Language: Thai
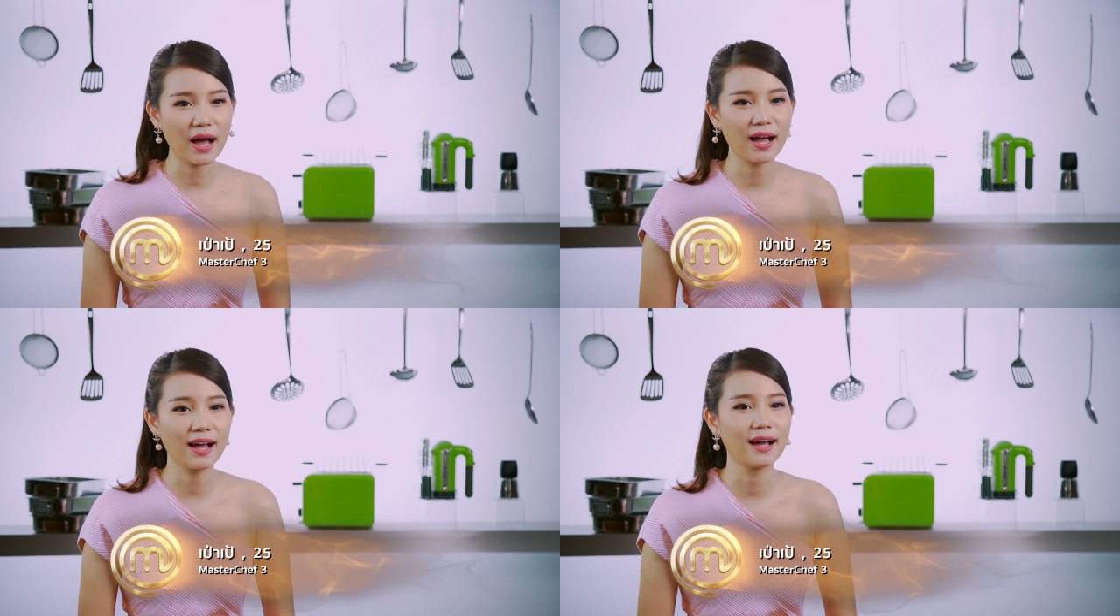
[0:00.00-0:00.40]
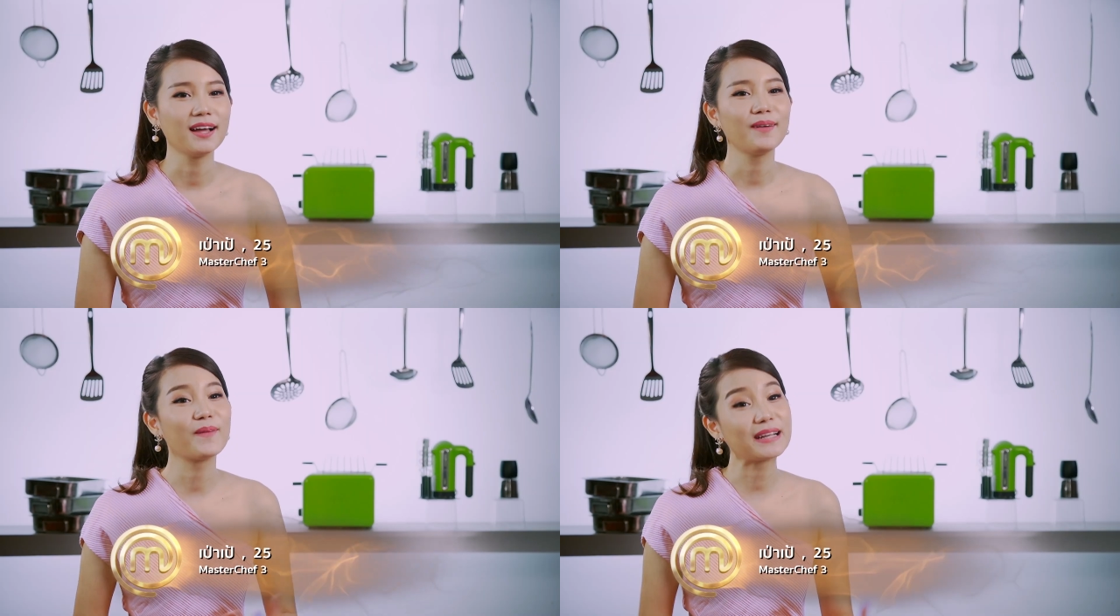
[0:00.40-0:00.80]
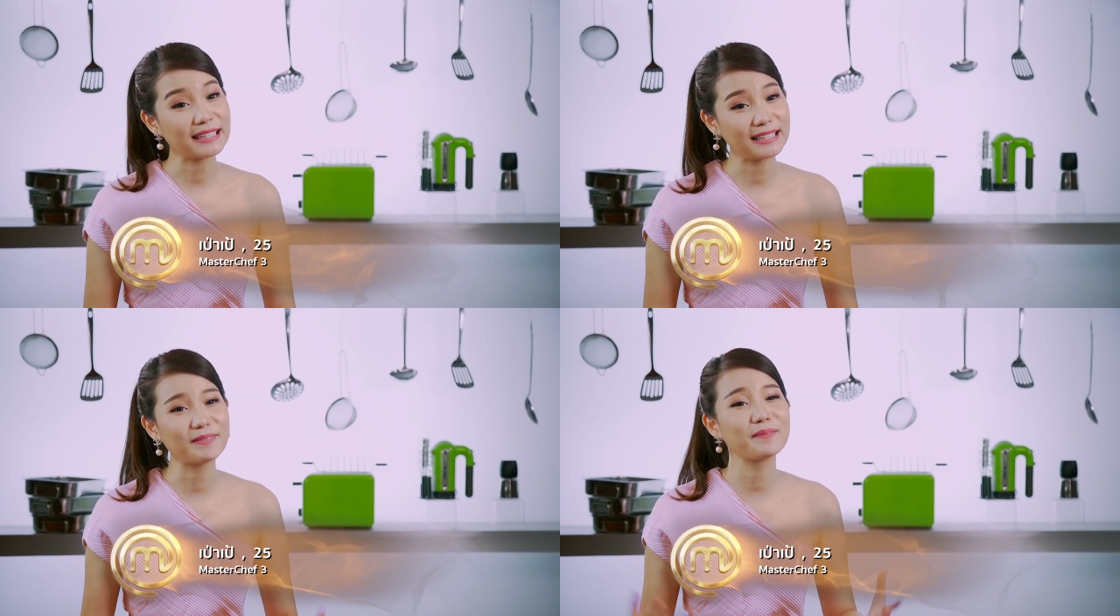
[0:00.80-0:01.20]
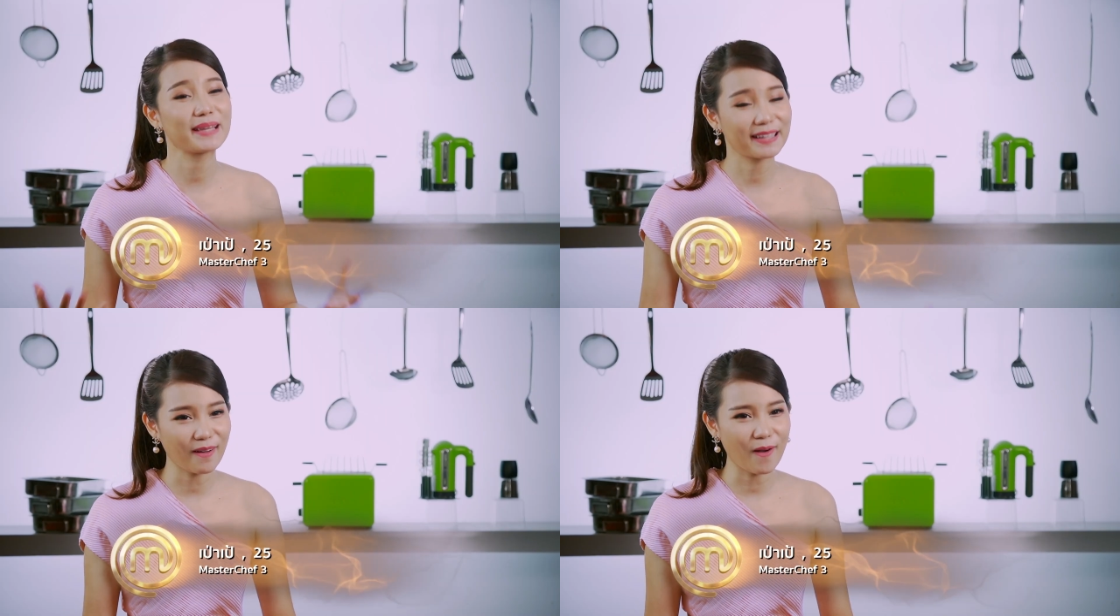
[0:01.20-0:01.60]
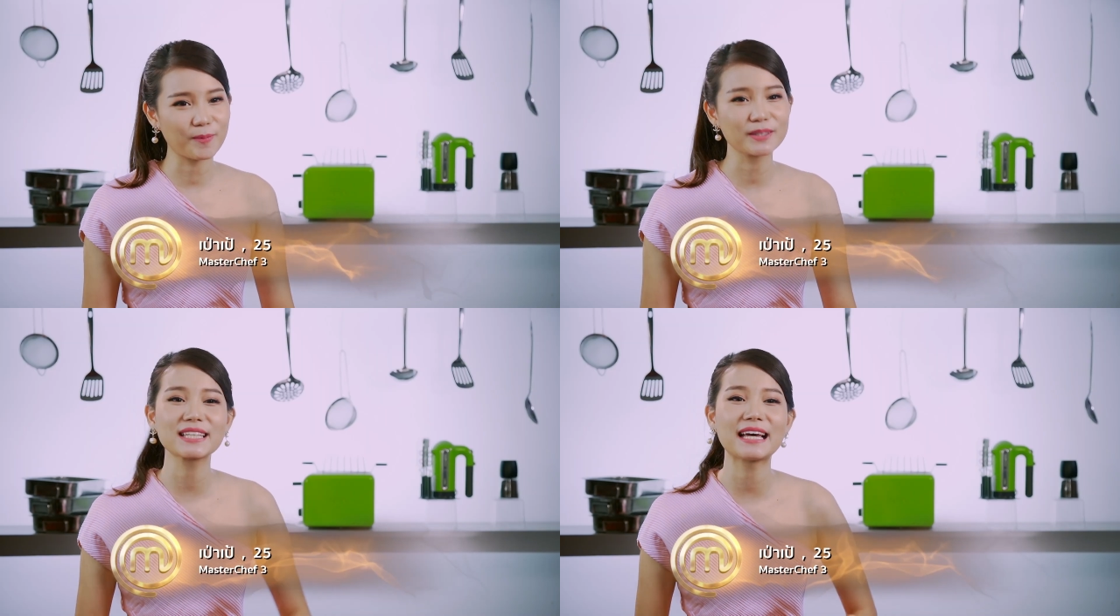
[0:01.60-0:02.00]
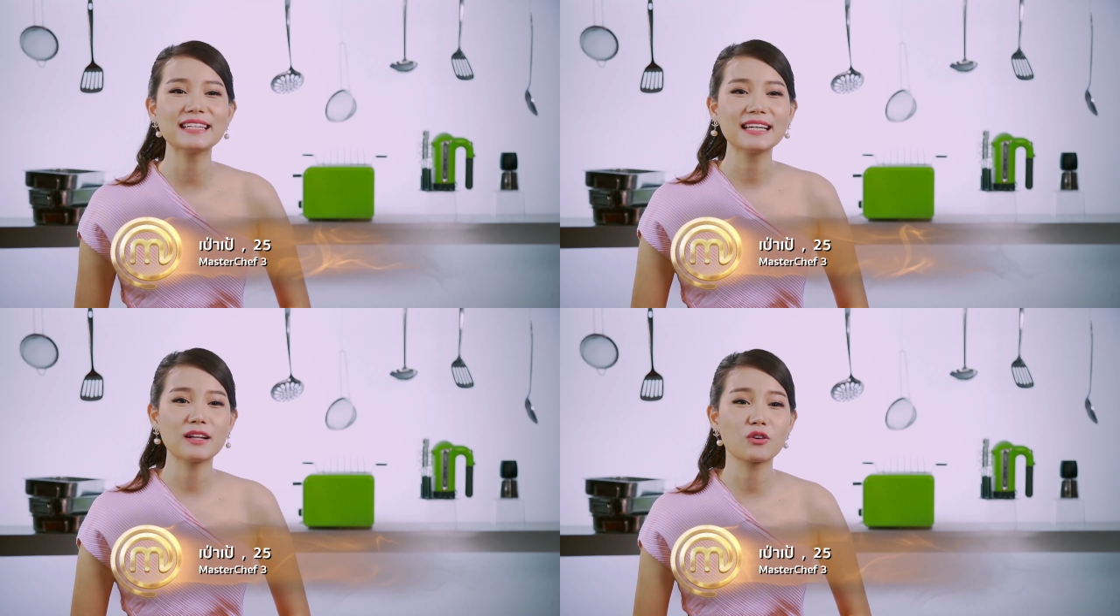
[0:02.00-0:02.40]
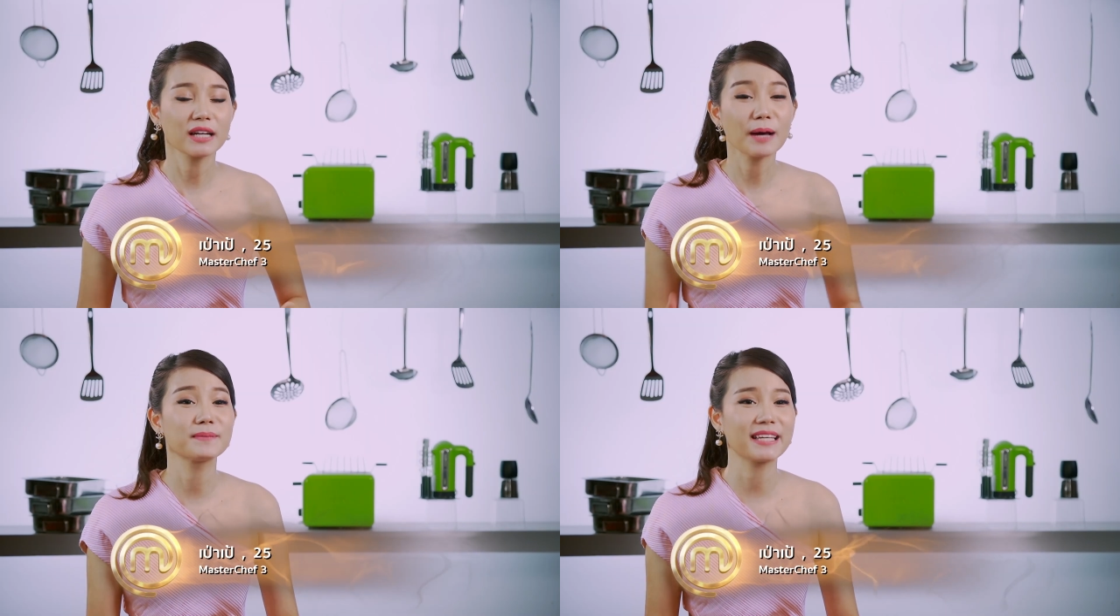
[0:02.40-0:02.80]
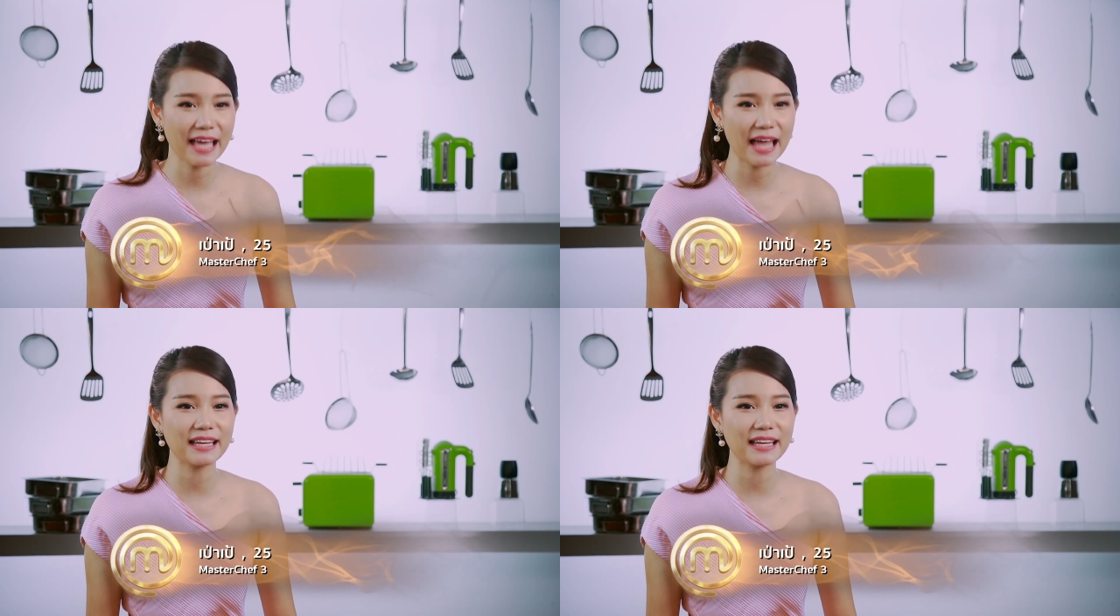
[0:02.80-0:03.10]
ว่าวันนี้มันมีกล่องเพราะฉะนั้นเราก็ทำได้แค่